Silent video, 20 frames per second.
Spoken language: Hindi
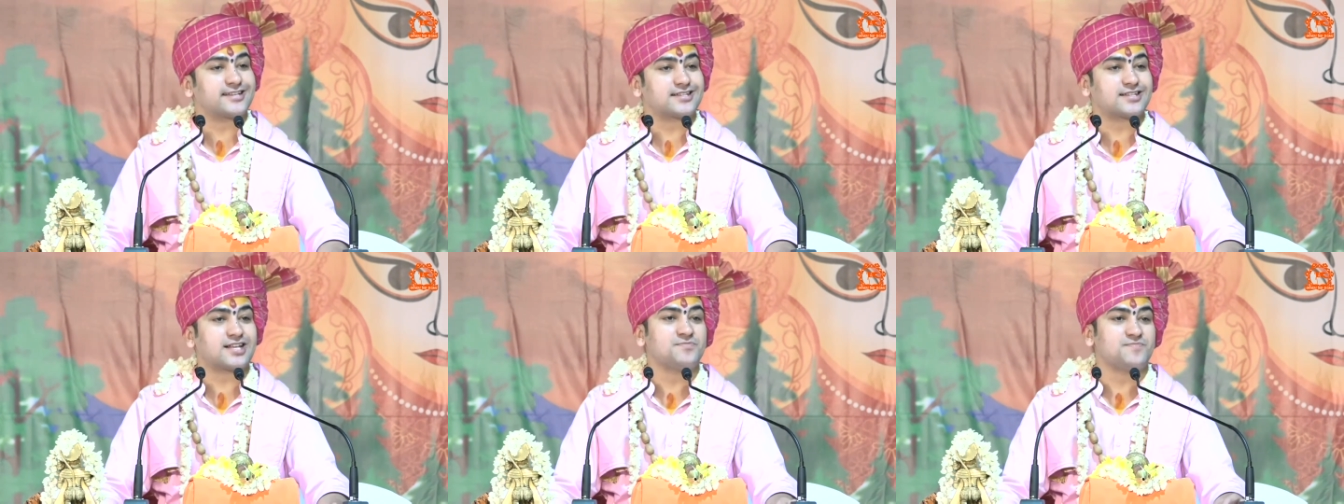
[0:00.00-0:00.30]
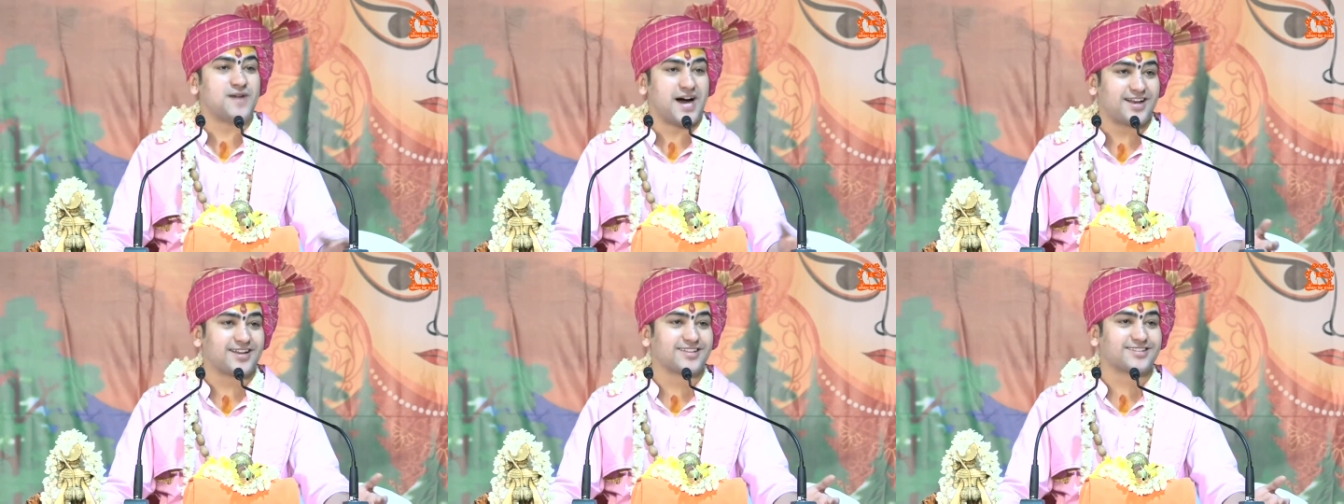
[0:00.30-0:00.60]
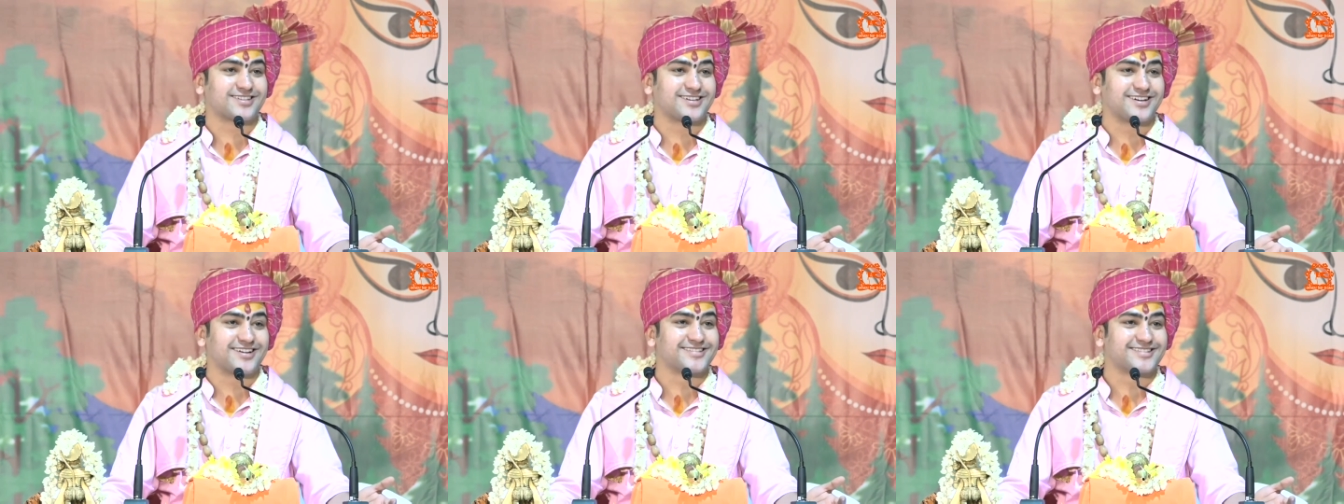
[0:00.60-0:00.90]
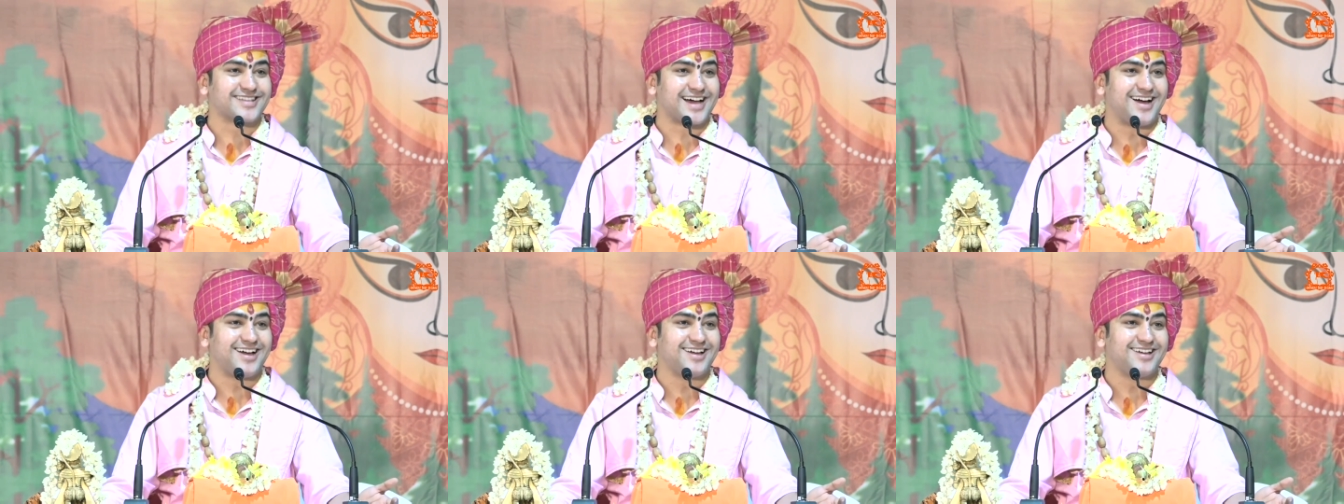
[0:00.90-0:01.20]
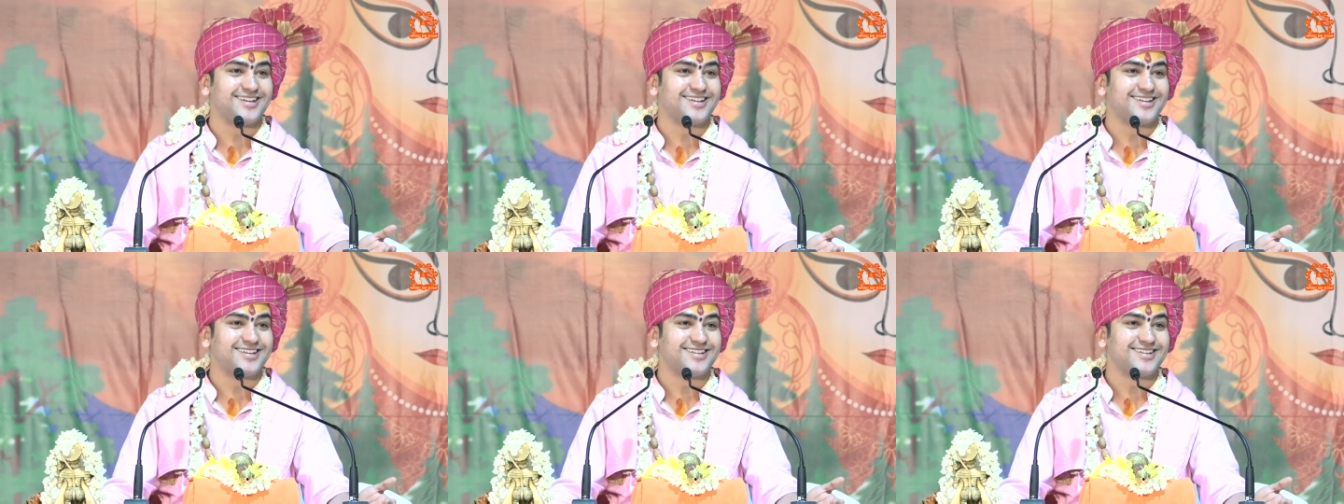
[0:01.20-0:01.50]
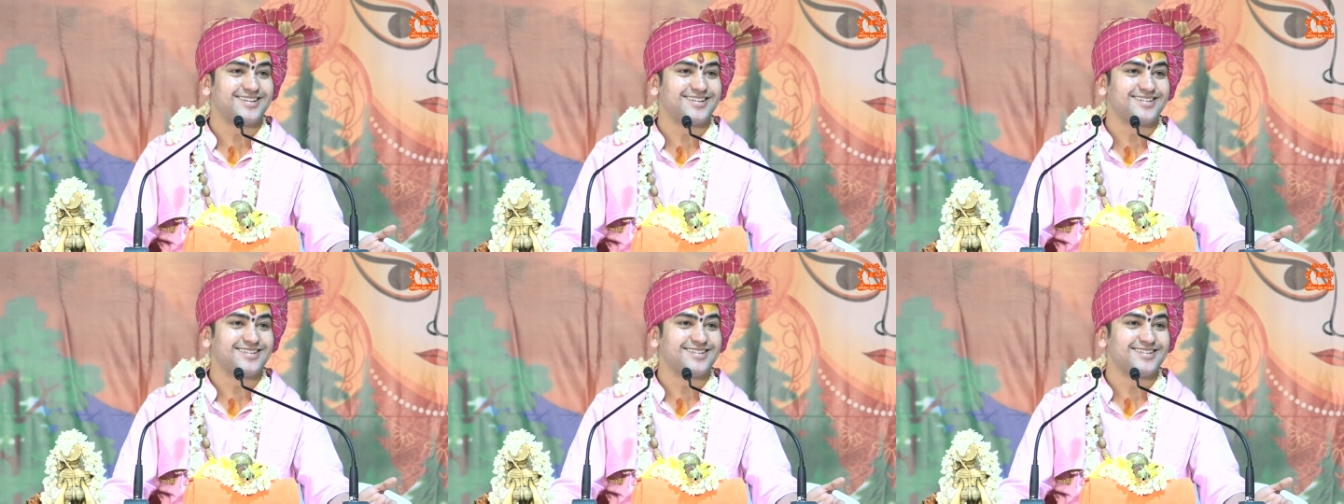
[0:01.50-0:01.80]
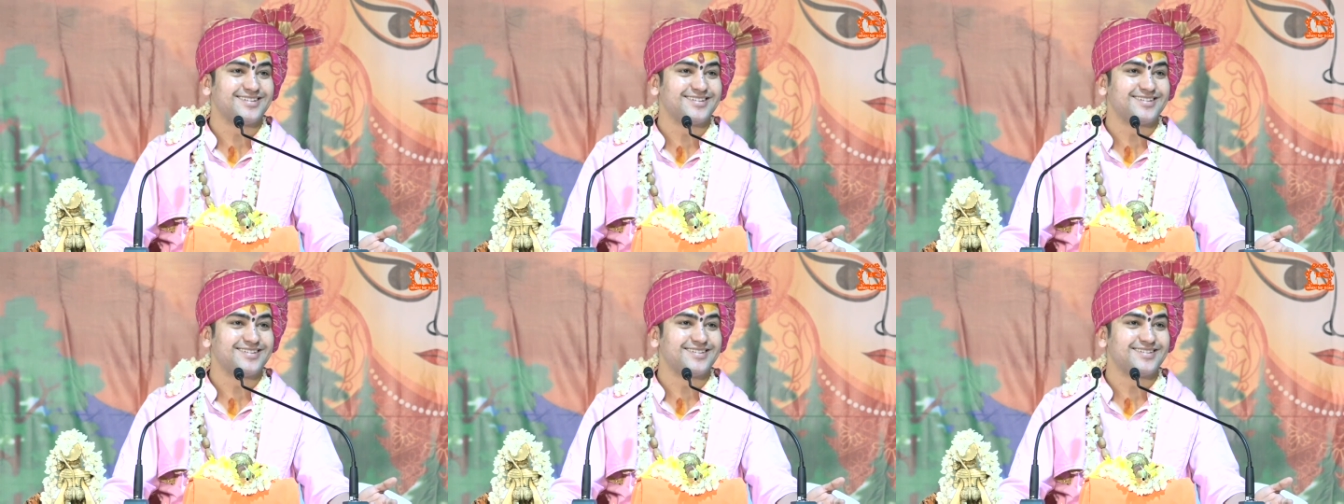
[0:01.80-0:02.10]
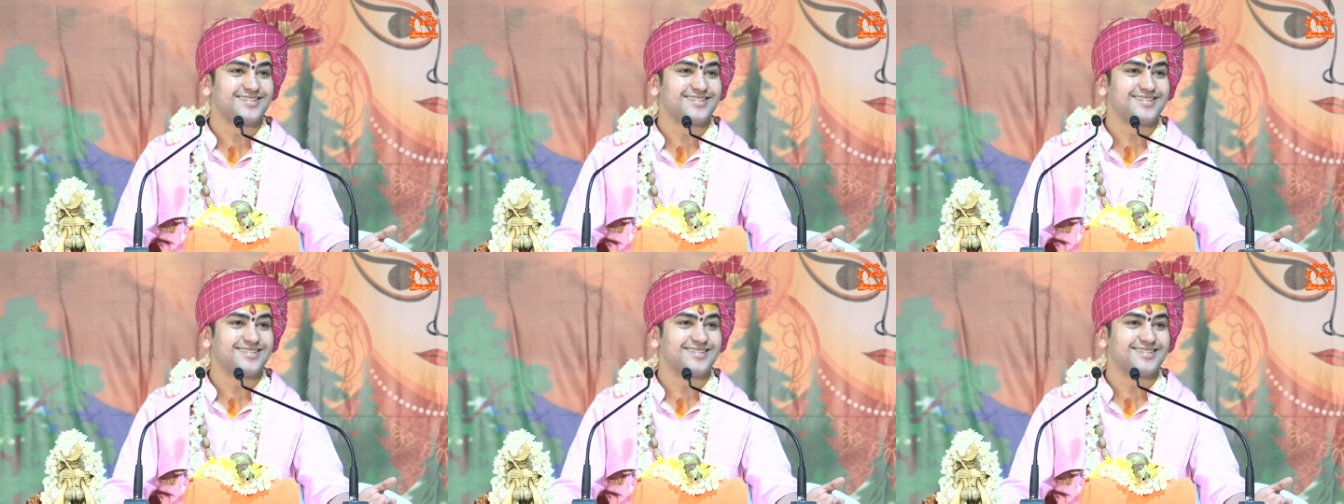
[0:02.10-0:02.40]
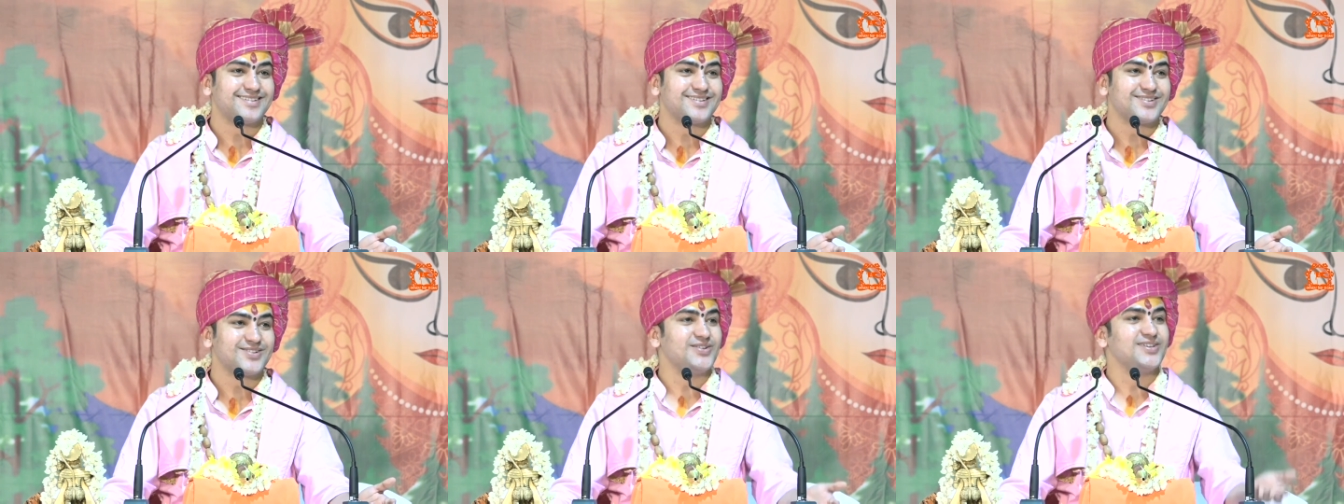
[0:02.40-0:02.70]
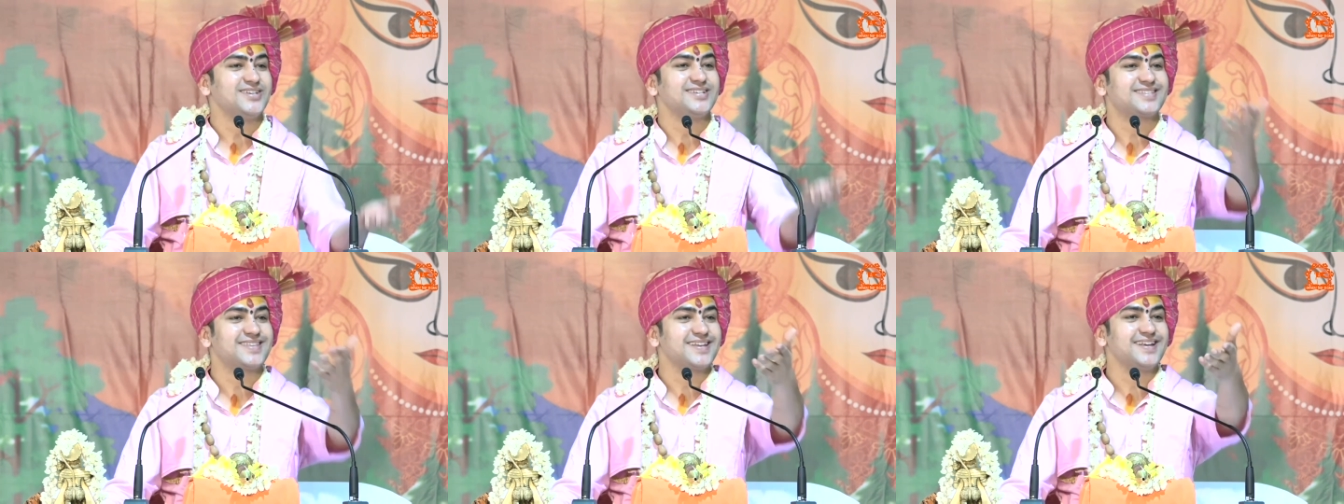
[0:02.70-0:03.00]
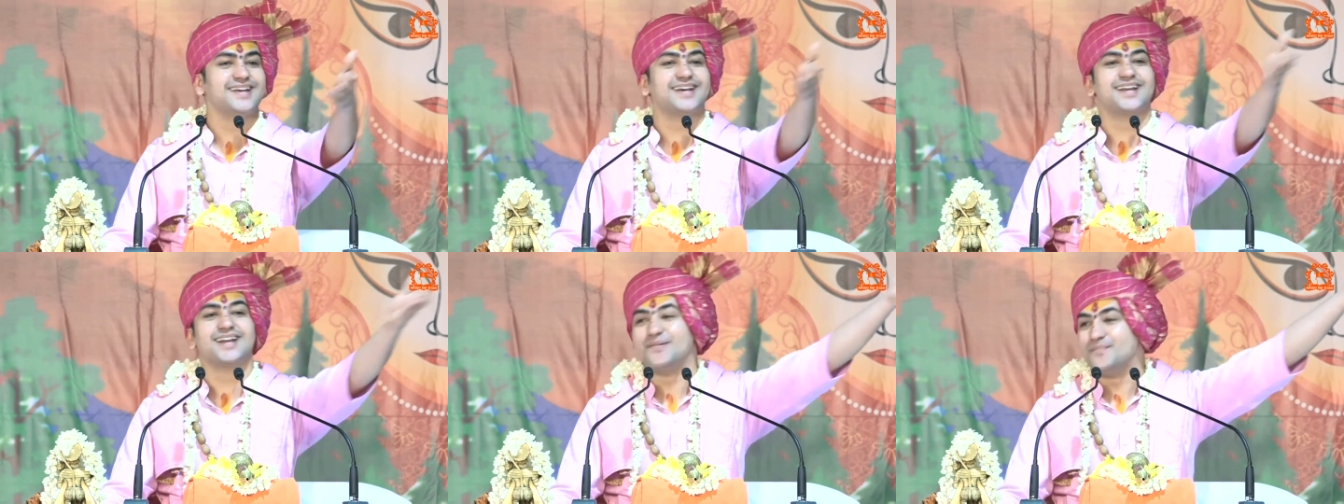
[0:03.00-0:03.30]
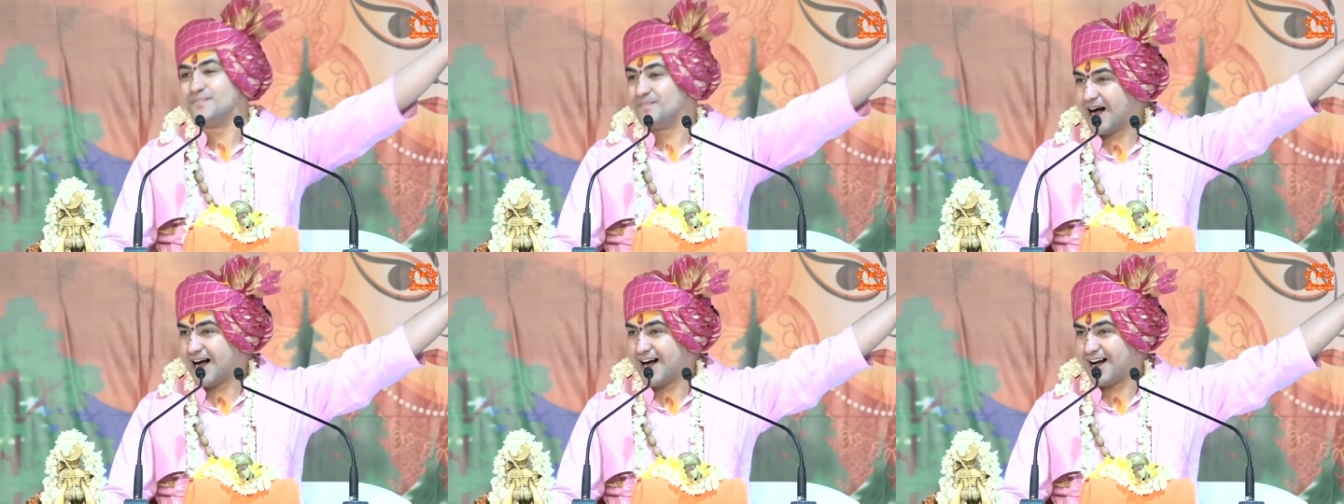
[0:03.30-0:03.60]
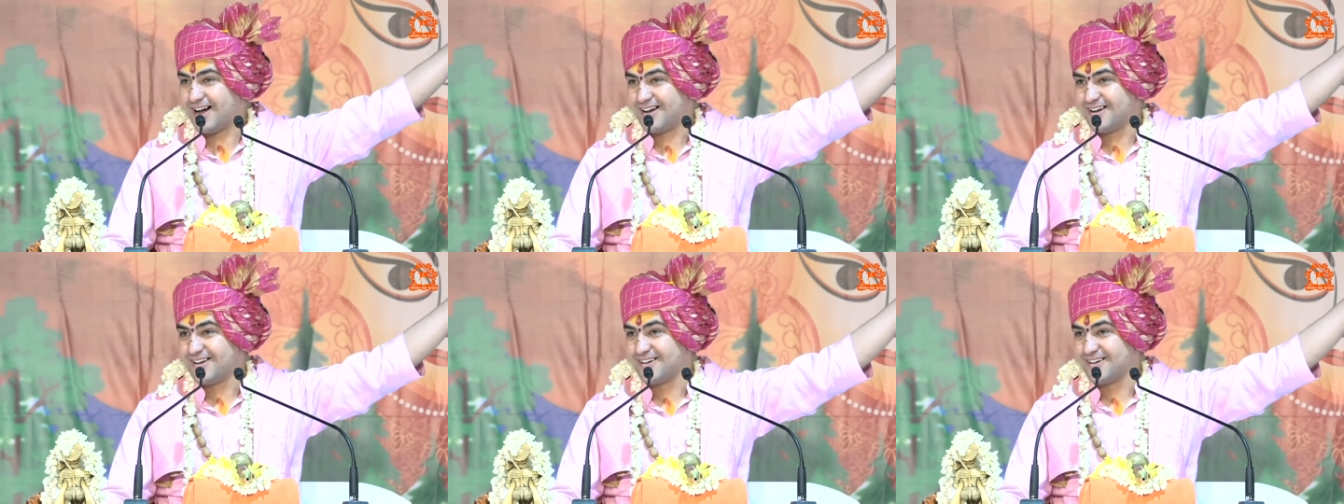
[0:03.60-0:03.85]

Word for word: दर्शन भारत करता है कोई स्त्री निकले मां